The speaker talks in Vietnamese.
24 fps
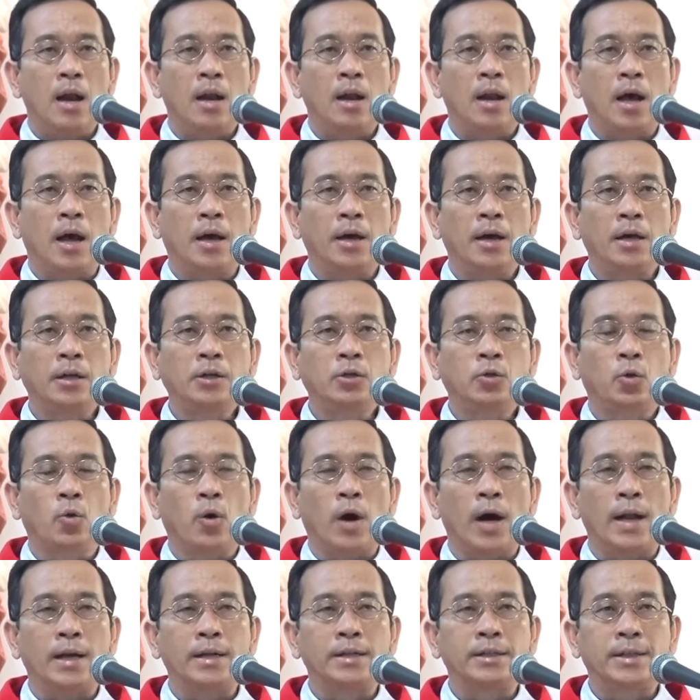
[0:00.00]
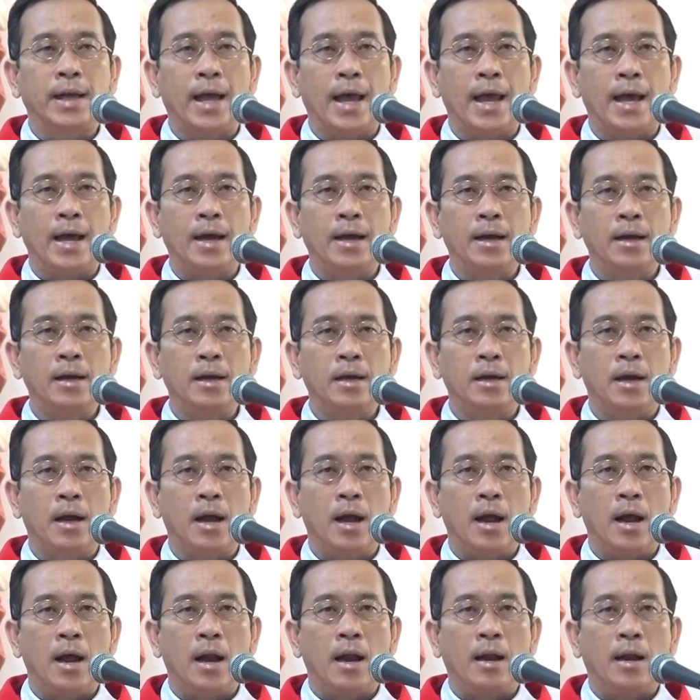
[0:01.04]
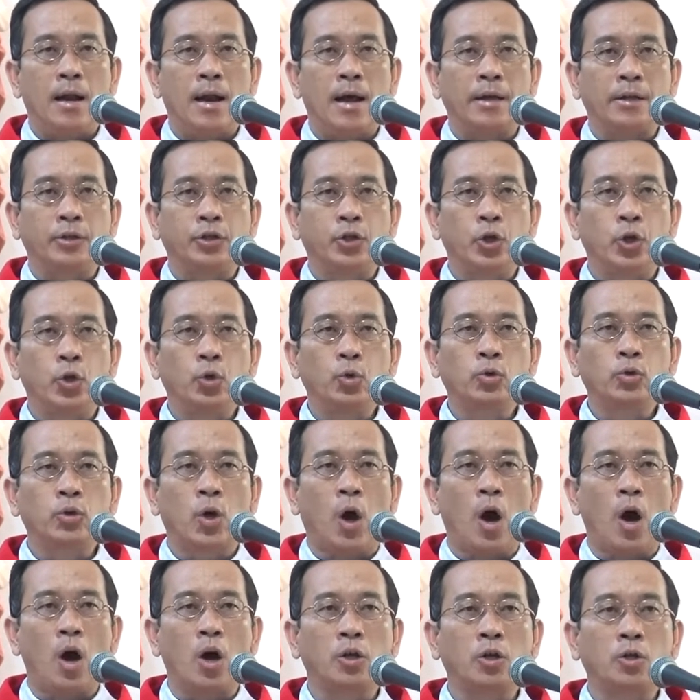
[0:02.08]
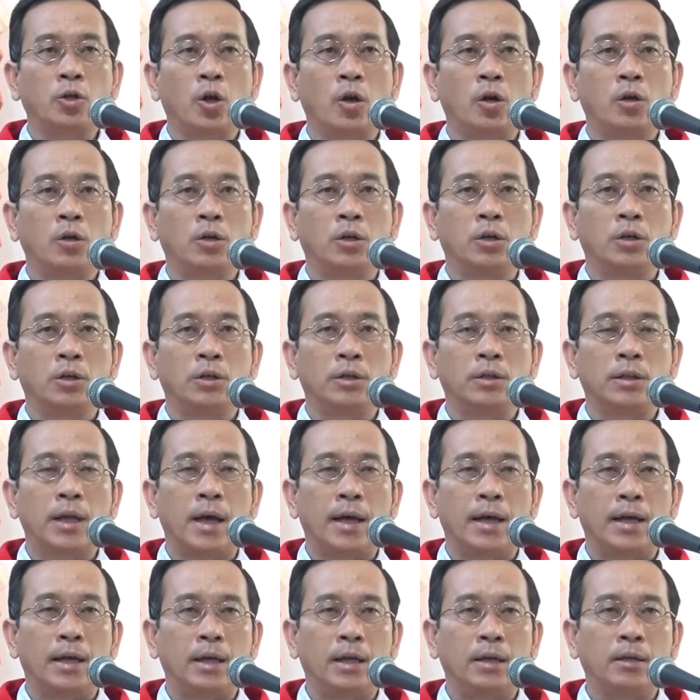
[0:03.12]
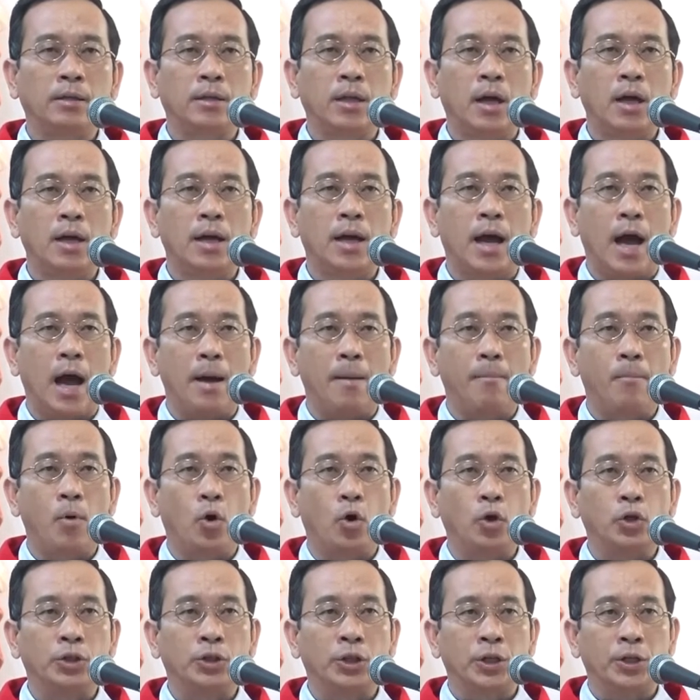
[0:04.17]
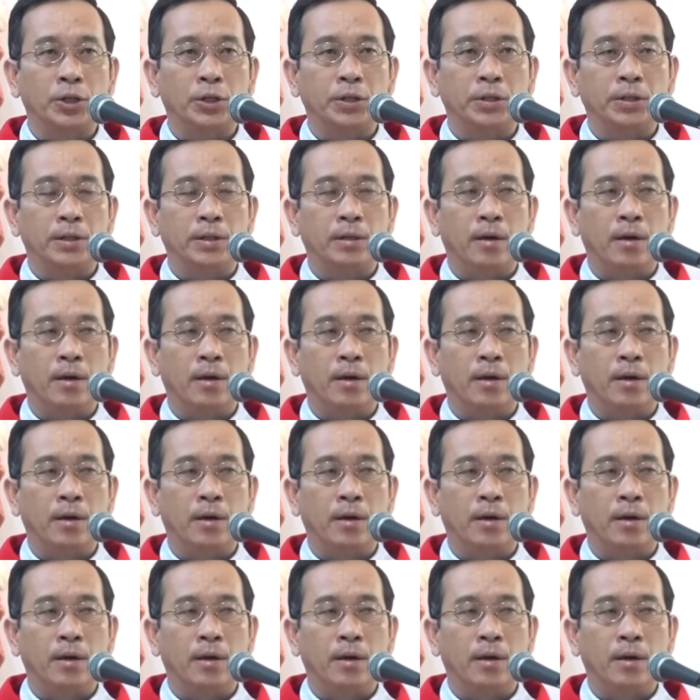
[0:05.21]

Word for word: lợi ích của ánh sáng là chiếu tỏ cho người thấy tất cả mọi sự